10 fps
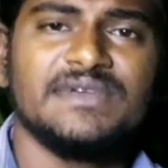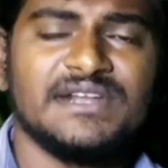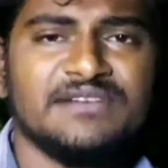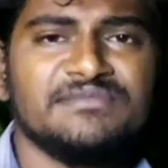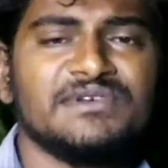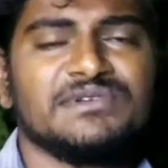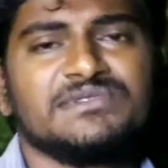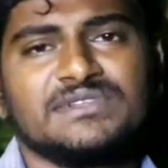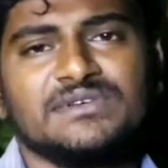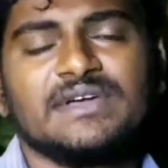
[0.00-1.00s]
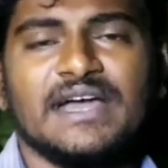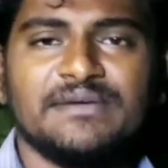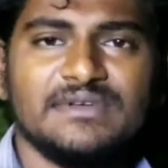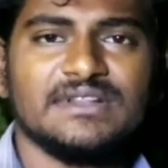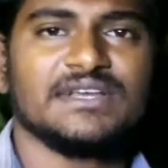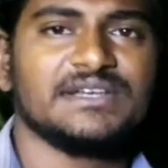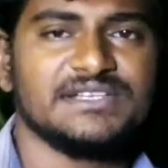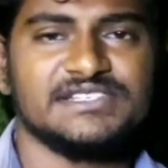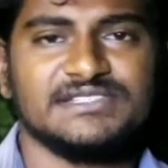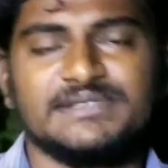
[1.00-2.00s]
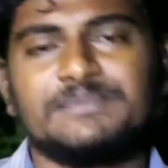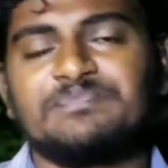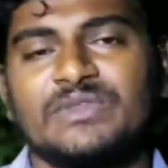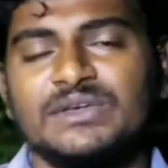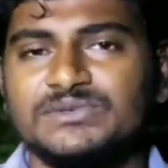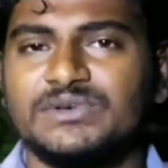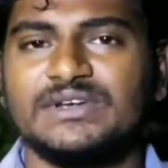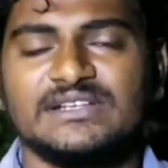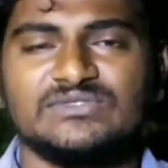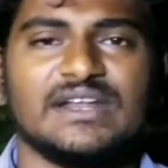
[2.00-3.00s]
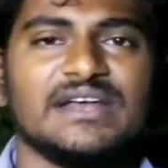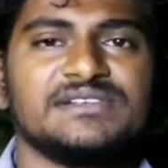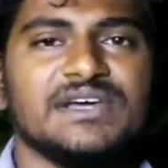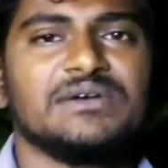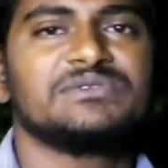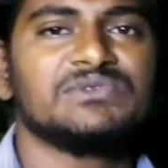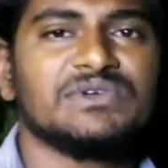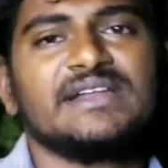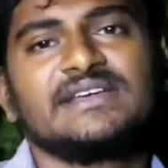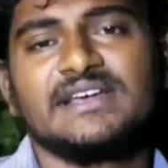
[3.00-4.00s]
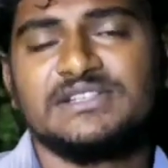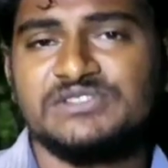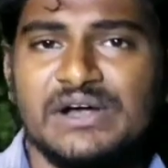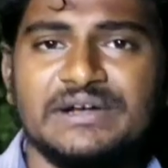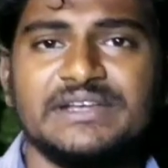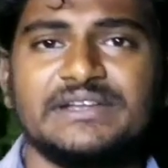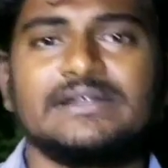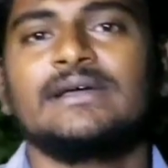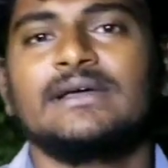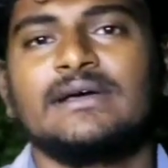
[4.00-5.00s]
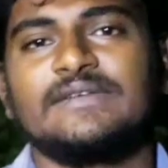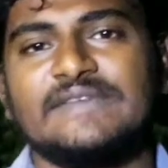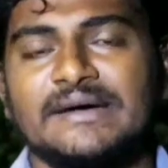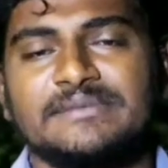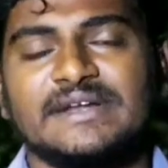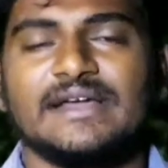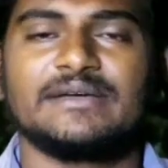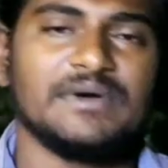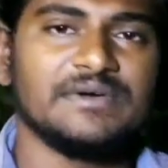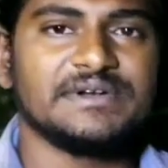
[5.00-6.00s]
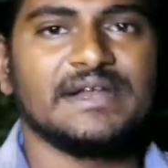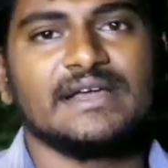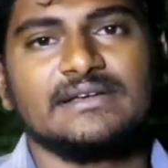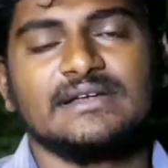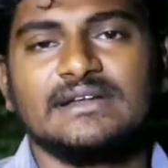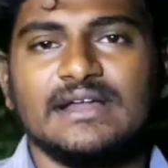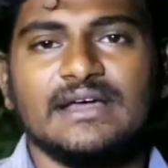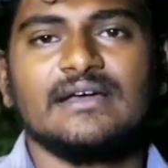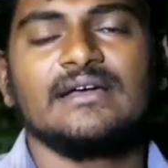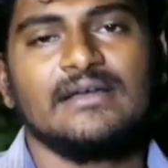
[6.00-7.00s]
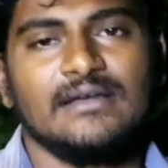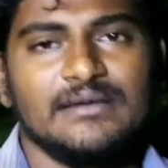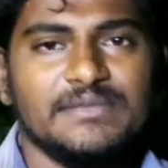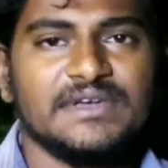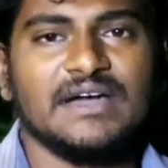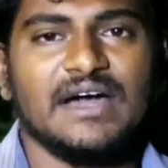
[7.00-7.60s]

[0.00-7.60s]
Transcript: మీ రేట్ మీకు వస్తుంది ఒక యాభై వేలు తగ్గించేసి సో ఇట్లా స్వరాజ్ కావచ్చు సోనాలిక జాండీర్ ఫామ్ ట్రాక్ పవర్ ట్రాక్ ఇట్లా మీకు